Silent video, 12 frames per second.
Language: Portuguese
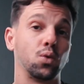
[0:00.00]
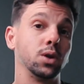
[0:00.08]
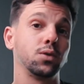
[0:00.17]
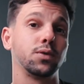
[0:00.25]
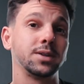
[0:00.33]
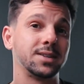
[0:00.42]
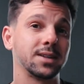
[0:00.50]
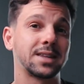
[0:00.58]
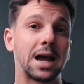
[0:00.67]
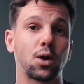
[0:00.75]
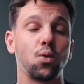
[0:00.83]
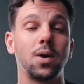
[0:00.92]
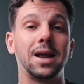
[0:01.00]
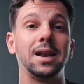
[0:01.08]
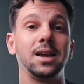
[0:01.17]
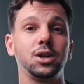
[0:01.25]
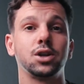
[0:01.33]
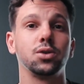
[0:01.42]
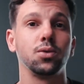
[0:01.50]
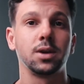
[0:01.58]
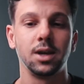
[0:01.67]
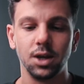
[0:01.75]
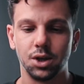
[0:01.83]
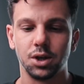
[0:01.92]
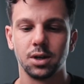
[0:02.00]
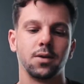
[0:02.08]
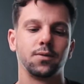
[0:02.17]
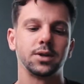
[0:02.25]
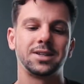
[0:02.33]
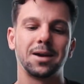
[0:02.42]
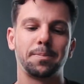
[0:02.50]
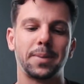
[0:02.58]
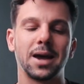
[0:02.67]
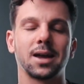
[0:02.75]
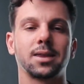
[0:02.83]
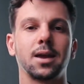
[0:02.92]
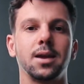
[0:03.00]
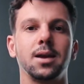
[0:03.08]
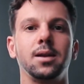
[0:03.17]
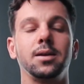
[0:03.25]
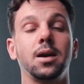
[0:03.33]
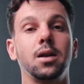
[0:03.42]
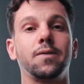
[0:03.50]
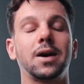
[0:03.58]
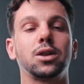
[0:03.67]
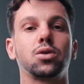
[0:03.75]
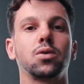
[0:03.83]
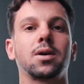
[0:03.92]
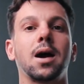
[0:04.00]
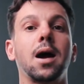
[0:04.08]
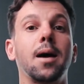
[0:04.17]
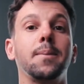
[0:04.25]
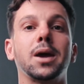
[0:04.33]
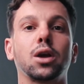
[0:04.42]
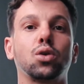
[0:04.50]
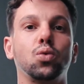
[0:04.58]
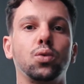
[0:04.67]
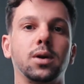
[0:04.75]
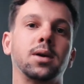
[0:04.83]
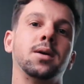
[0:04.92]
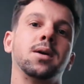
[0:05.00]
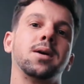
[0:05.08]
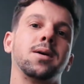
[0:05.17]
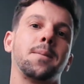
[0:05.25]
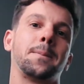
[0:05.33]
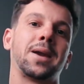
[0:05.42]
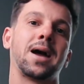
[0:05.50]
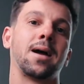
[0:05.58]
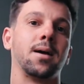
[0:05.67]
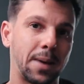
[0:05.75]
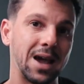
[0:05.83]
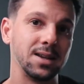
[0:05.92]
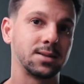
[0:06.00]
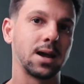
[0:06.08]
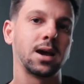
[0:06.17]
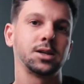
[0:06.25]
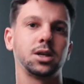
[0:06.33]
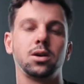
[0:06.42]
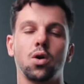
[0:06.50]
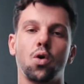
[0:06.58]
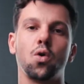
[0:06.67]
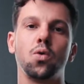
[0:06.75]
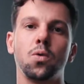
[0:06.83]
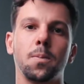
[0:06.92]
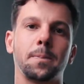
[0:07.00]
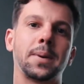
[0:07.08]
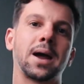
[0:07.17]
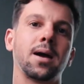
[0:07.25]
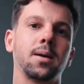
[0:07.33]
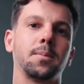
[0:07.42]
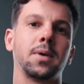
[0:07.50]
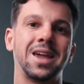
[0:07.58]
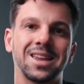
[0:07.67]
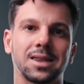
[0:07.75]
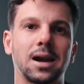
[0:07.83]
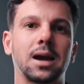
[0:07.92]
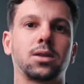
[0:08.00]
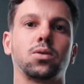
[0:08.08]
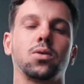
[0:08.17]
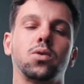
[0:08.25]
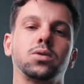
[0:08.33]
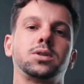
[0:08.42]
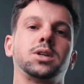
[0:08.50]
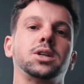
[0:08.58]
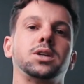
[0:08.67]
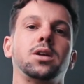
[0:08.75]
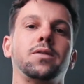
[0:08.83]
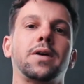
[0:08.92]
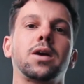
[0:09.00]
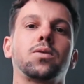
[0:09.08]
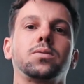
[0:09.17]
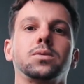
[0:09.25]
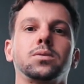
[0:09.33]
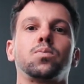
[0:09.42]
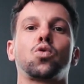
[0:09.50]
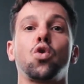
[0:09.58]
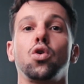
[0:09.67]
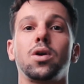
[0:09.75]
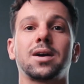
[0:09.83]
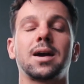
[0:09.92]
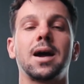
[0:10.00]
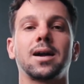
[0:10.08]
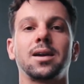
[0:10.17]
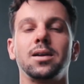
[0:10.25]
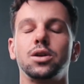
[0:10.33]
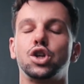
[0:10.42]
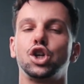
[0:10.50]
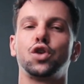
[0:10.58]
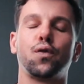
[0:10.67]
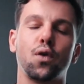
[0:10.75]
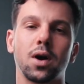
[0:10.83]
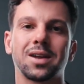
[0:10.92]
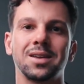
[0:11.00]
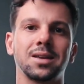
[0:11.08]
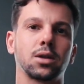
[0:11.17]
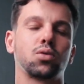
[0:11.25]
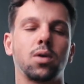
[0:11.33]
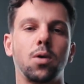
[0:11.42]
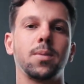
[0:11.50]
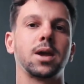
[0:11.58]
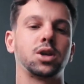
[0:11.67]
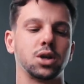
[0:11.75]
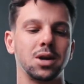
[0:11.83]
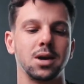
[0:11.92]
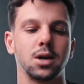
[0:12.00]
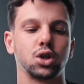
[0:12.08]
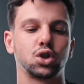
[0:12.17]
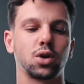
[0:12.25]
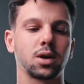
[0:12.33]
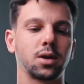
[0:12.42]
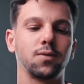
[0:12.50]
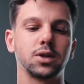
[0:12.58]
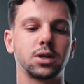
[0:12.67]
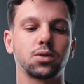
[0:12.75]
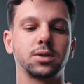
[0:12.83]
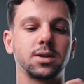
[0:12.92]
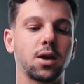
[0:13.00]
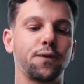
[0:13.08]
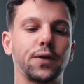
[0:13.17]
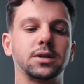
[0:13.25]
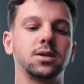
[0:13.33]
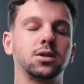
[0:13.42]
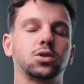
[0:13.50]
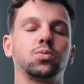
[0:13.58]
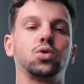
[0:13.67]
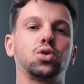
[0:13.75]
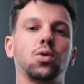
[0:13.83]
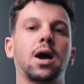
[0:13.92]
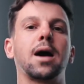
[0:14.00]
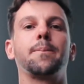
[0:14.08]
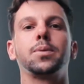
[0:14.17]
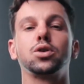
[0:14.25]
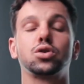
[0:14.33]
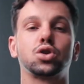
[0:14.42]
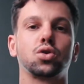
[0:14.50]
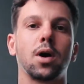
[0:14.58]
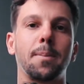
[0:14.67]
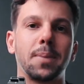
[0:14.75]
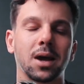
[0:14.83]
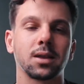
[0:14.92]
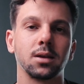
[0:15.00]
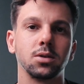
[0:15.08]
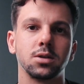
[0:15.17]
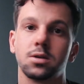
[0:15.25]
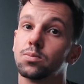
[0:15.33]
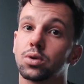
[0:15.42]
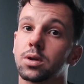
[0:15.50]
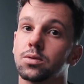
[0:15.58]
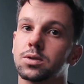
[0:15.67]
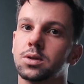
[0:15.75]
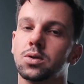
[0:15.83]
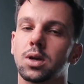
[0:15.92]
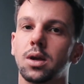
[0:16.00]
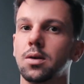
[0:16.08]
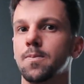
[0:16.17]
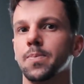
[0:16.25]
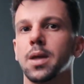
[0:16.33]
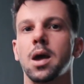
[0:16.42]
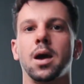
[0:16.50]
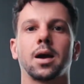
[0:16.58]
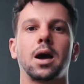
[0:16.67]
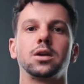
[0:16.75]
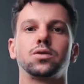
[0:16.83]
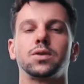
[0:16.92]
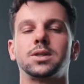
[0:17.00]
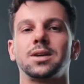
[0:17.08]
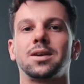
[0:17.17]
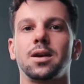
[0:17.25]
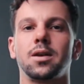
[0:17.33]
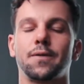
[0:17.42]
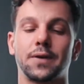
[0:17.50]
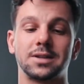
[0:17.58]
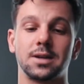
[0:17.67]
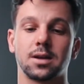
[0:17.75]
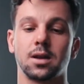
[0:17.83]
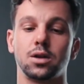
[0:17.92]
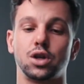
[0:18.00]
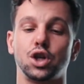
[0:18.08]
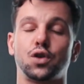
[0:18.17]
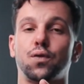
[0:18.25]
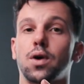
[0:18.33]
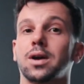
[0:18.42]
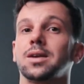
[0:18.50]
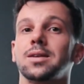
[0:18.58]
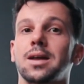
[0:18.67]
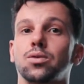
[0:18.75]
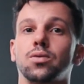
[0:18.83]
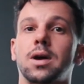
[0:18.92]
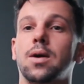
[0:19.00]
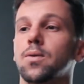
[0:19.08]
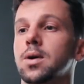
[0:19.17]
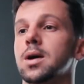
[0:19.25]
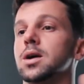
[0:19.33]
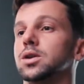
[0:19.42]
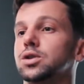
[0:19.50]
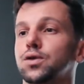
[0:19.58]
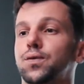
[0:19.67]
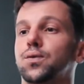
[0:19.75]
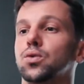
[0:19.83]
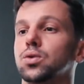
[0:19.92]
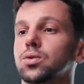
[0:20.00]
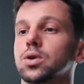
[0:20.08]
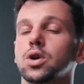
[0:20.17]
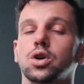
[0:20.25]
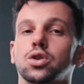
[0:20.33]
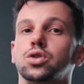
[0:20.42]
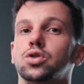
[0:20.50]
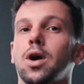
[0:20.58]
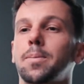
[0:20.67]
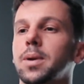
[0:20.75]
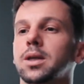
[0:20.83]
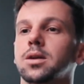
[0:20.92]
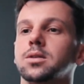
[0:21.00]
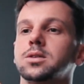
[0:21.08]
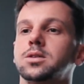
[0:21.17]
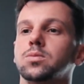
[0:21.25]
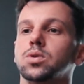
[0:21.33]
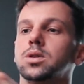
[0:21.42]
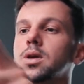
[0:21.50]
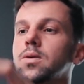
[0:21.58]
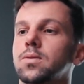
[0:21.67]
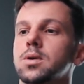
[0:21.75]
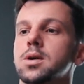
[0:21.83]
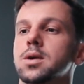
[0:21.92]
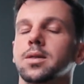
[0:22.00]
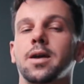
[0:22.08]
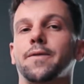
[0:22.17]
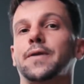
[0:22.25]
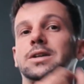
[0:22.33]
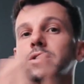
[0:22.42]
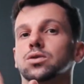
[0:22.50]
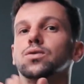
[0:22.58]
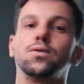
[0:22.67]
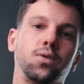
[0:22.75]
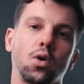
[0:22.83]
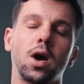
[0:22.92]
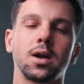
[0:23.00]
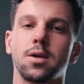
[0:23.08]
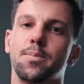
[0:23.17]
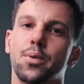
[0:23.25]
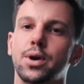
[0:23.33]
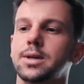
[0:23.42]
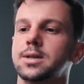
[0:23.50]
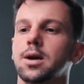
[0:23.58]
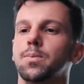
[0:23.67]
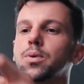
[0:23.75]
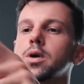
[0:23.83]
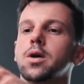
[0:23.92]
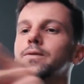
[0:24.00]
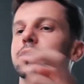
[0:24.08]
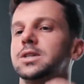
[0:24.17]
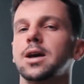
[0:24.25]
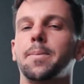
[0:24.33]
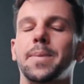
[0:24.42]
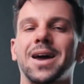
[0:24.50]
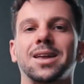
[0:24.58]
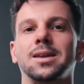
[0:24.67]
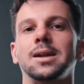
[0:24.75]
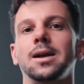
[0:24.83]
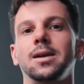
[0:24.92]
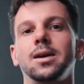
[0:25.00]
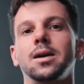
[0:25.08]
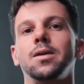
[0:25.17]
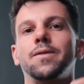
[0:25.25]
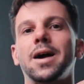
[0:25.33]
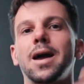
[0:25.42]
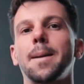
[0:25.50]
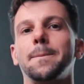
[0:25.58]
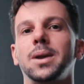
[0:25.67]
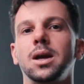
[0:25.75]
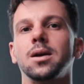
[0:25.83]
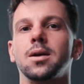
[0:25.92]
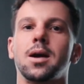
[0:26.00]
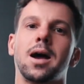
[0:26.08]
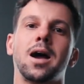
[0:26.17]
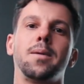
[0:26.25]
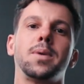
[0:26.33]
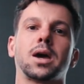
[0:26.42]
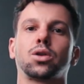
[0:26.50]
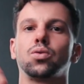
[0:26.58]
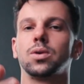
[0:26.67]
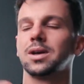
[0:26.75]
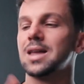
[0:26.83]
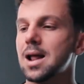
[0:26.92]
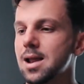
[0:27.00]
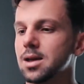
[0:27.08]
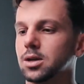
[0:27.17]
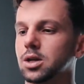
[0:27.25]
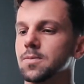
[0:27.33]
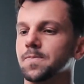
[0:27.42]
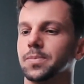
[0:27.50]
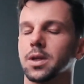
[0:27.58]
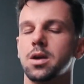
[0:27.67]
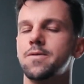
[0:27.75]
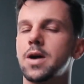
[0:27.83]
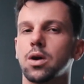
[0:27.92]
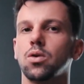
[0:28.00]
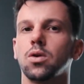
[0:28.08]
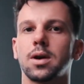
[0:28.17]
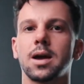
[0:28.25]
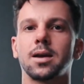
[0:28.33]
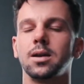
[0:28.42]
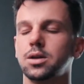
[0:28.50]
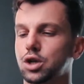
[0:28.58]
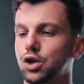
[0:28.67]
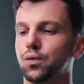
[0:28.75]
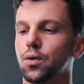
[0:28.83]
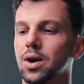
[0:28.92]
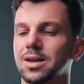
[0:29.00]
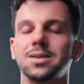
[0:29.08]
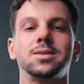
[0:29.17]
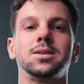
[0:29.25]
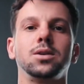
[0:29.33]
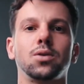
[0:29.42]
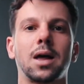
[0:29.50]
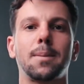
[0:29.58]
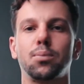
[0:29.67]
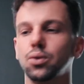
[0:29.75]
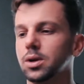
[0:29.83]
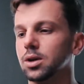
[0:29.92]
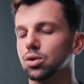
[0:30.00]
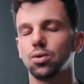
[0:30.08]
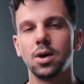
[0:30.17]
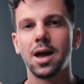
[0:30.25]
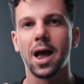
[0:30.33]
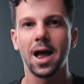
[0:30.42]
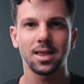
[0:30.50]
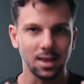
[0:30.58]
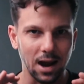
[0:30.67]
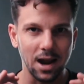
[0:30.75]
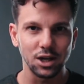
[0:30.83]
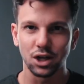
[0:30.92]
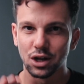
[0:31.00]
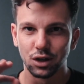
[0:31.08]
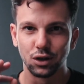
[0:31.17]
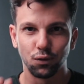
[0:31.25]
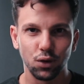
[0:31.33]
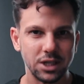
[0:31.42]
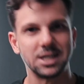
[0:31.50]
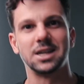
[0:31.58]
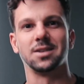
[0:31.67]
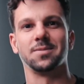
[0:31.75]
quando você tá com a lente do kit, você aperta ele e ele vai trocar a abertura para paisagem ou para retrato, ou seja, ele vai colocar aquele desfoque naturalmente. Só que você consegue fazer isso muito rápido só apertando esse botãozinho aqui. Caso você queira fazer aquele desfoque natural de fundo só apertando esse botão, né, fazendo um vlog, por exemplo, você aperta ele ali, ele vai abrir a abertura da lente e vai colocar aquele desfoquezinho lá bonito atrás de você.